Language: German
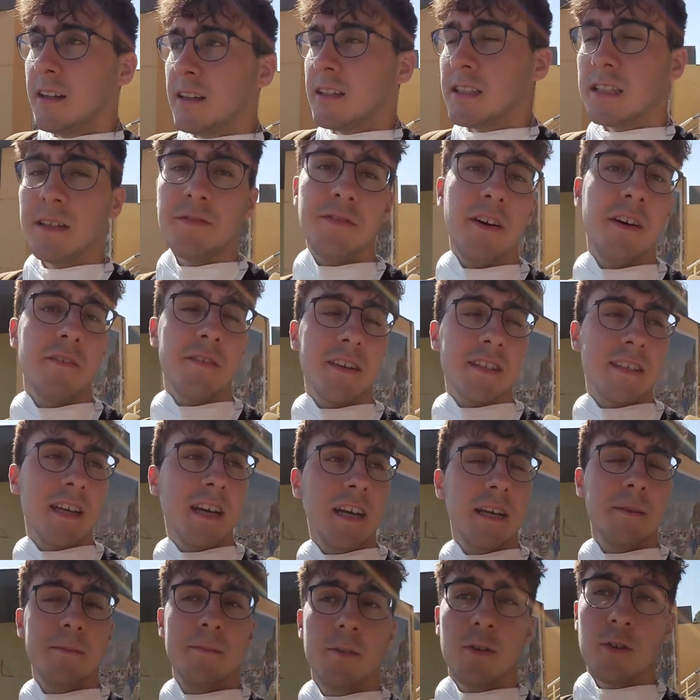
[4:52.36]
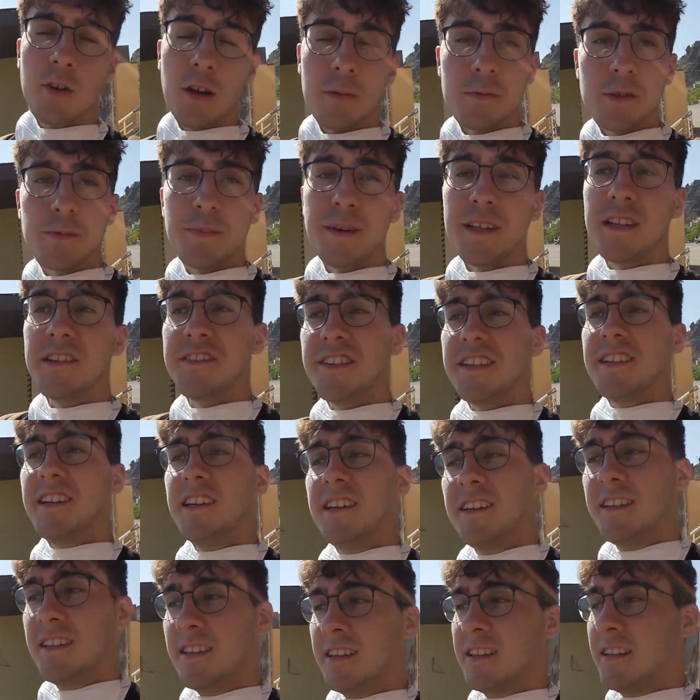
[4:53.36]
Deshalb fahren wir jetzt heim und kommen später
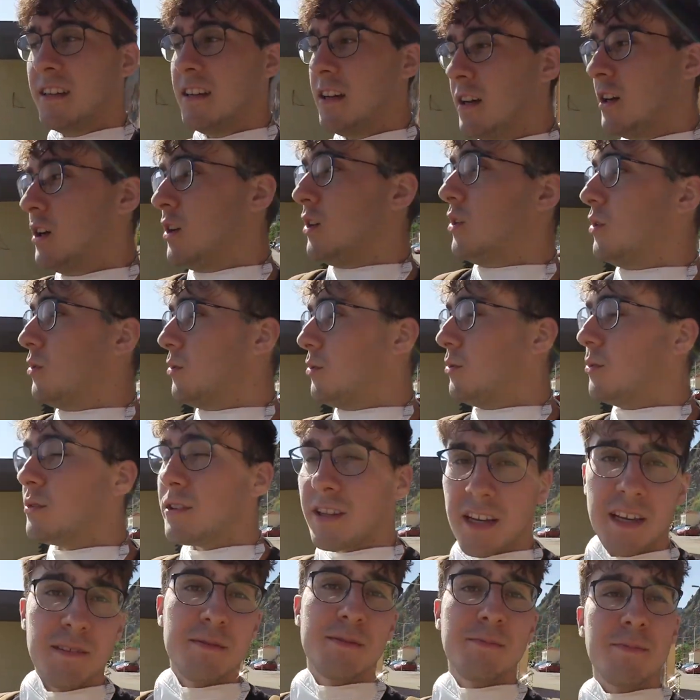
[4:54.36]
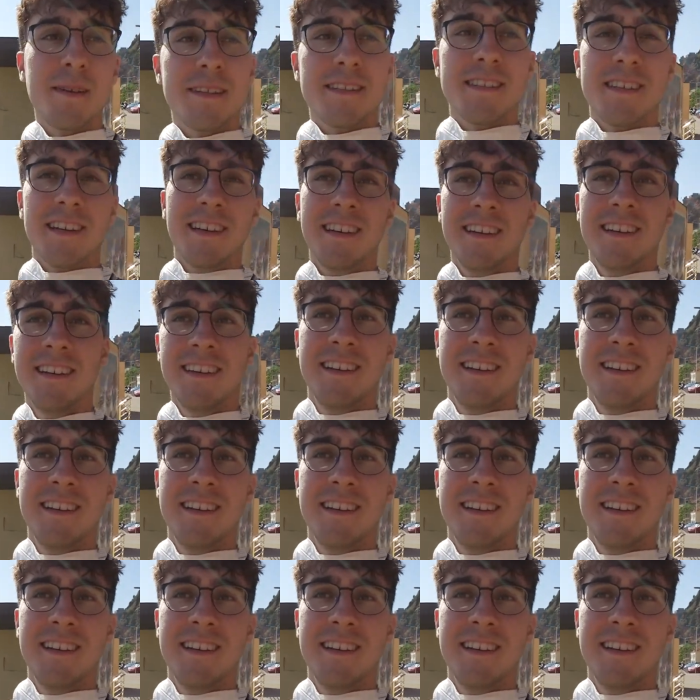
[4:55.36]
wieder. Und dann gibt's Pizza.